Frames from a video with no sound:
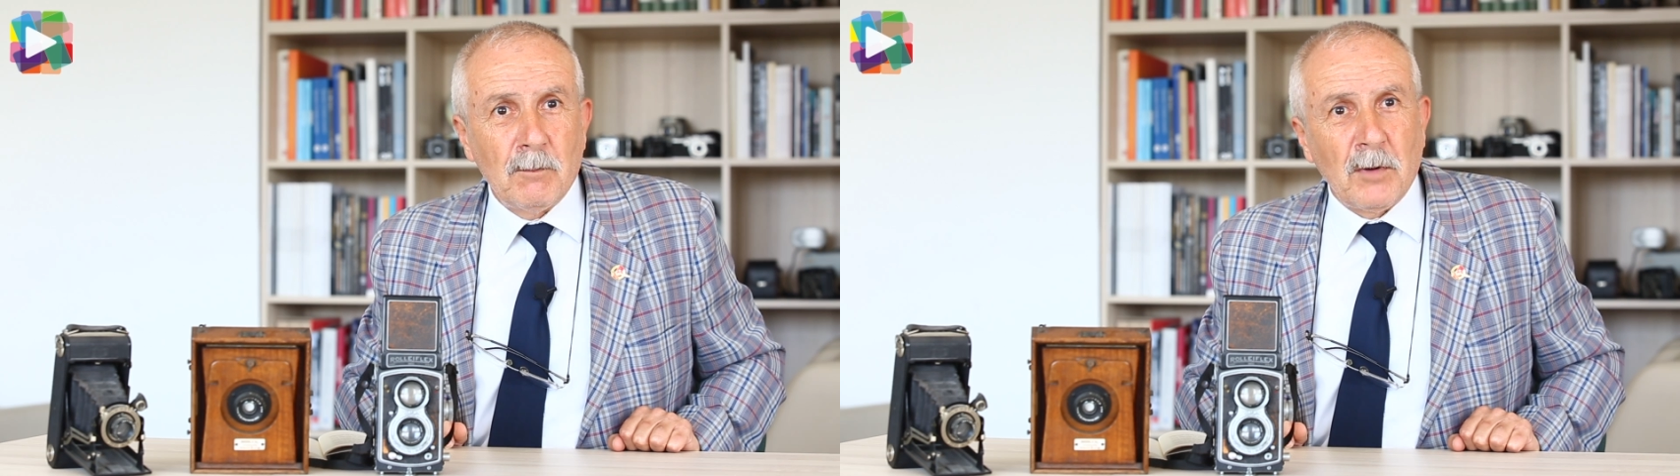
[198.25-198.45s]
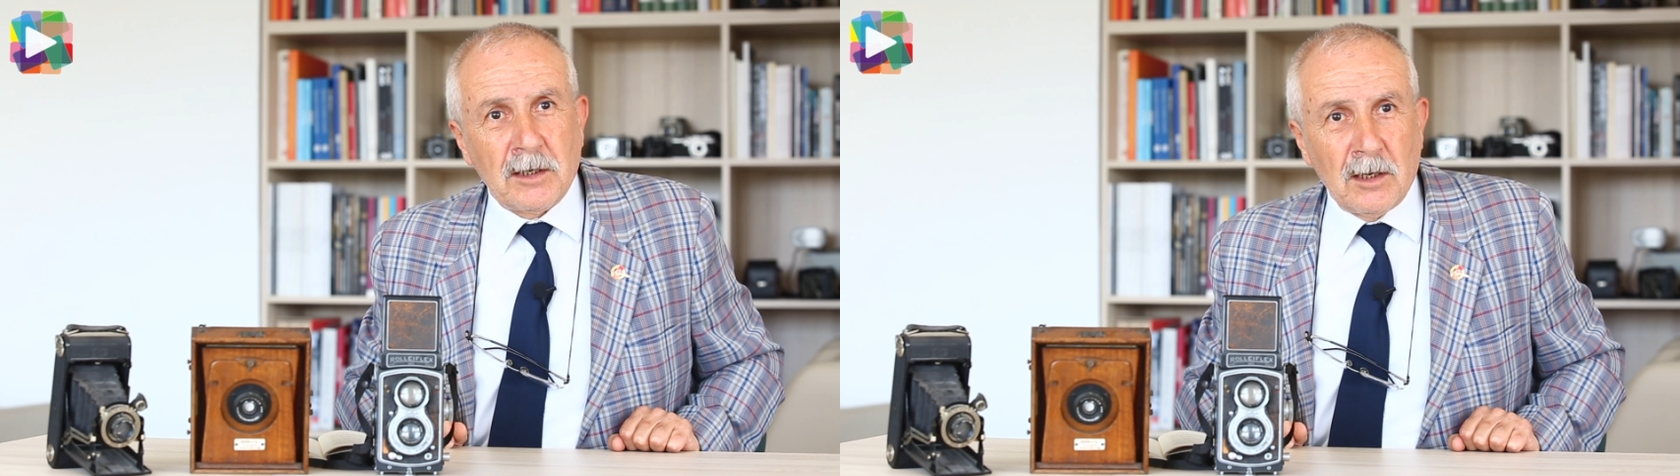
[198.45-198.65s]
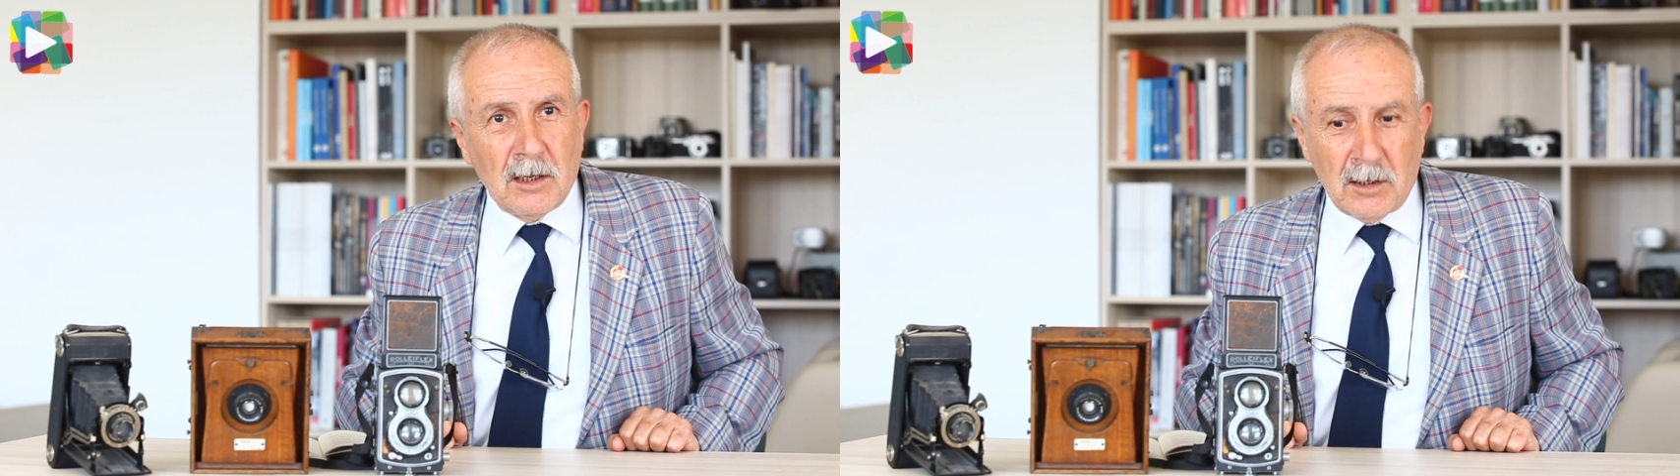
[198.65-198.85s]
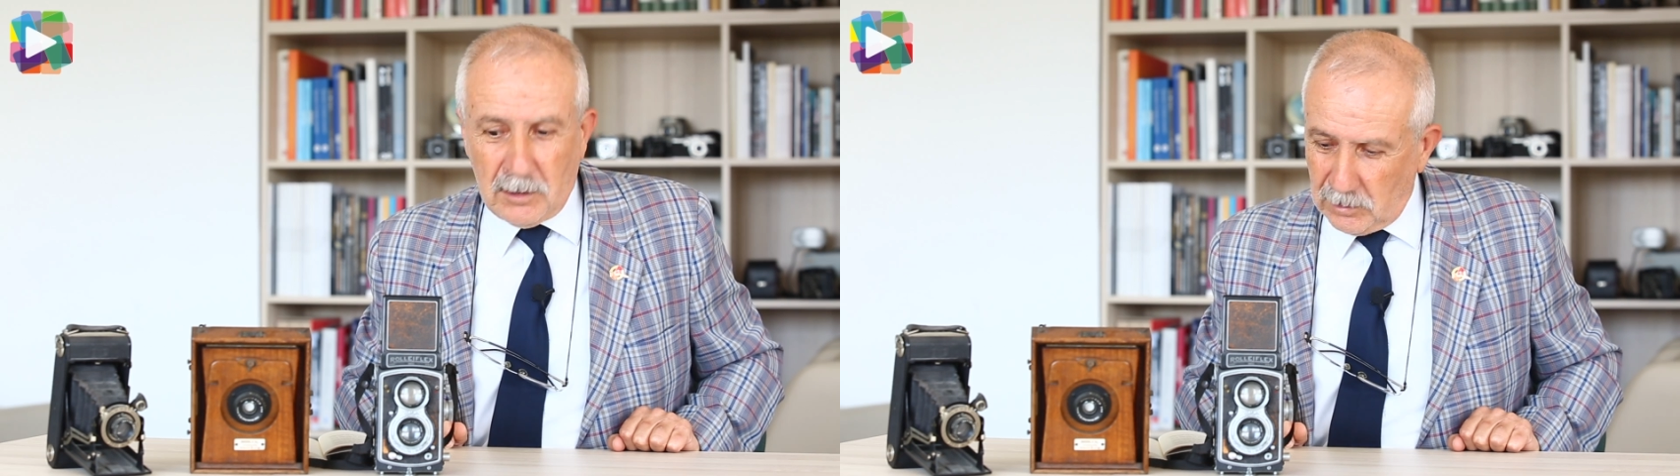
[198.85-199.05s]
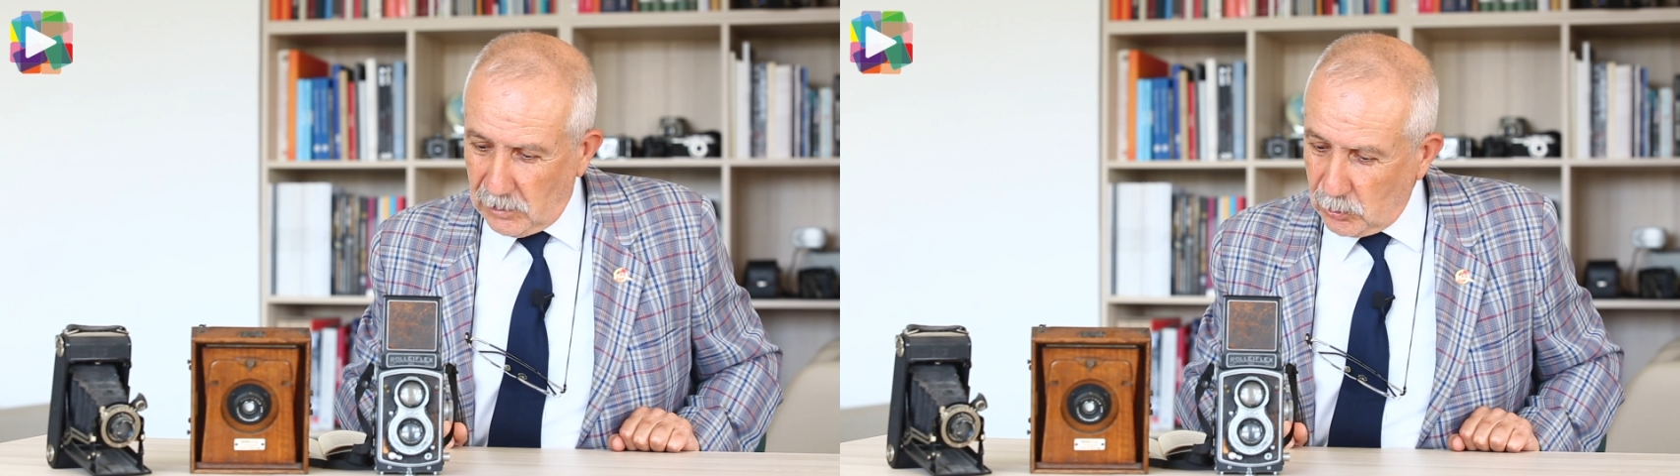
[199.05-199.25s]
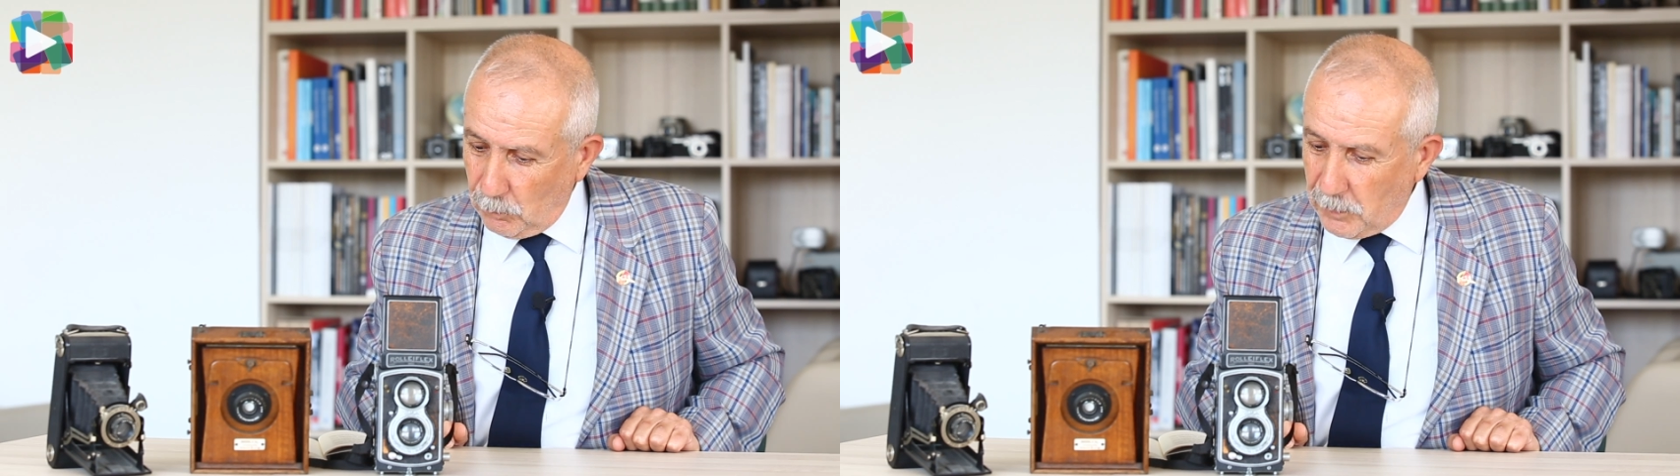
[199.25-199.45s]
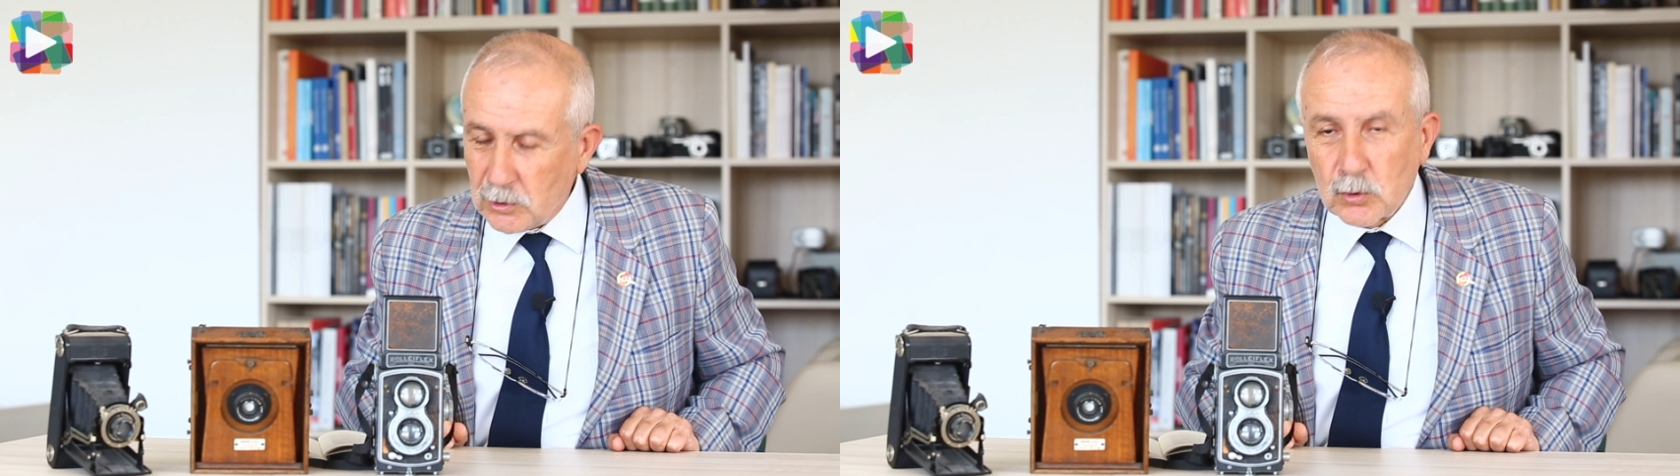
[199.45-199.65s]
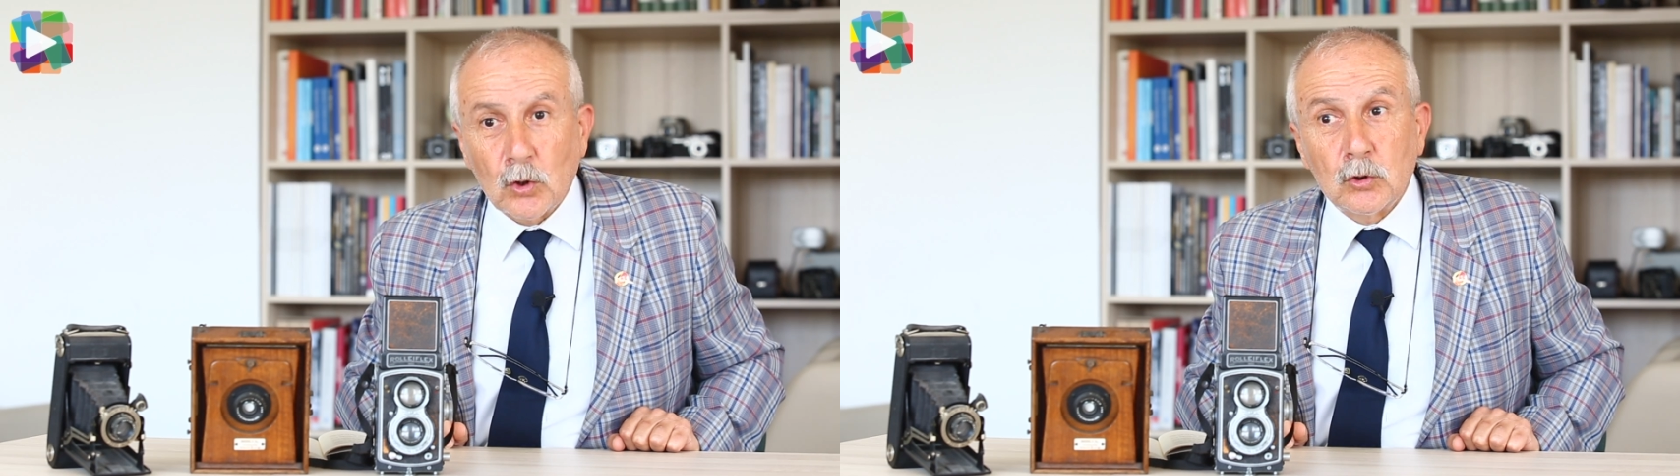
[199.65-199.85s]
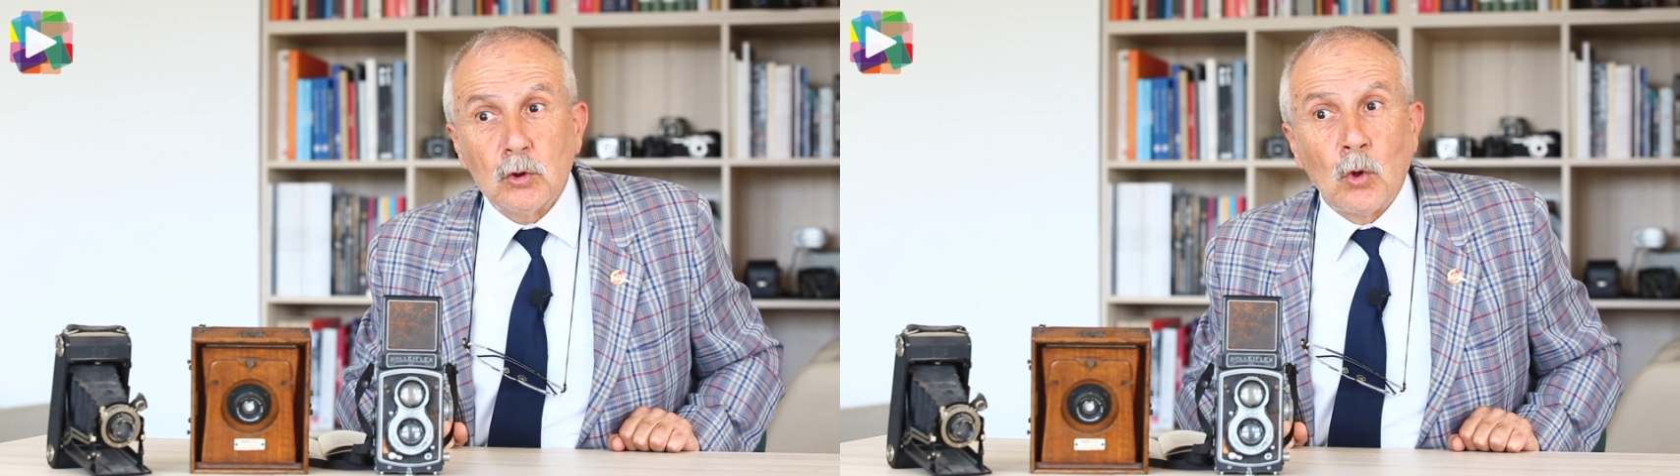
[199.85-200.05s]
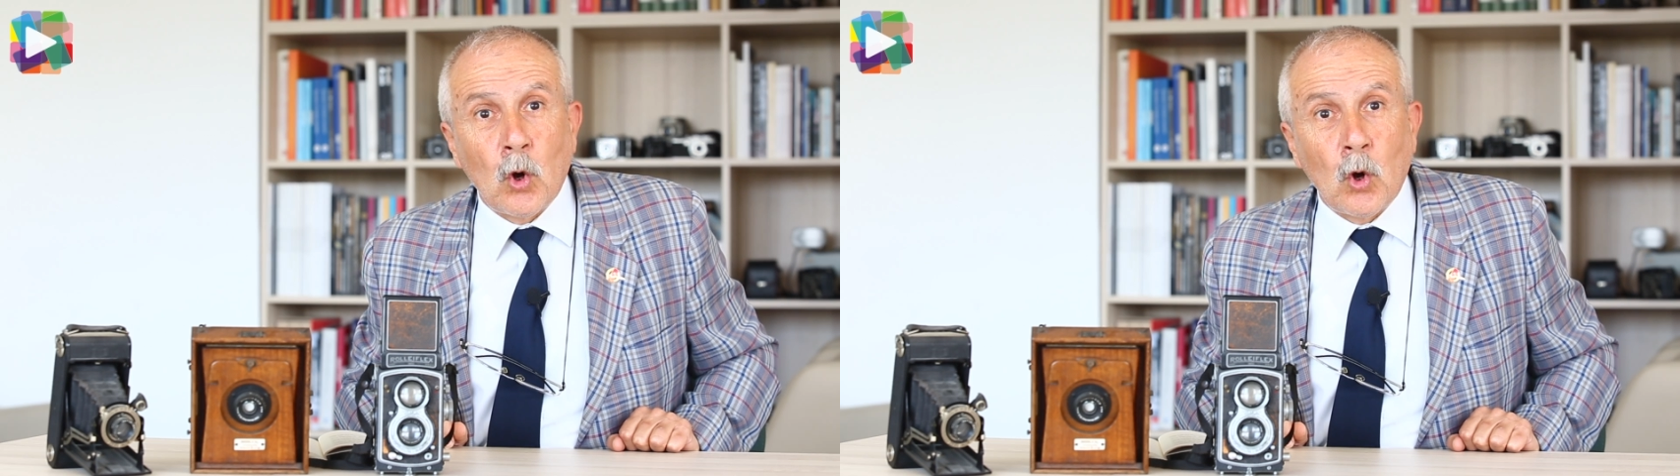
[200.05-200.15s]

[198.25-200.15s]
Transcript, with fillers: bana Haldun Bey sordu.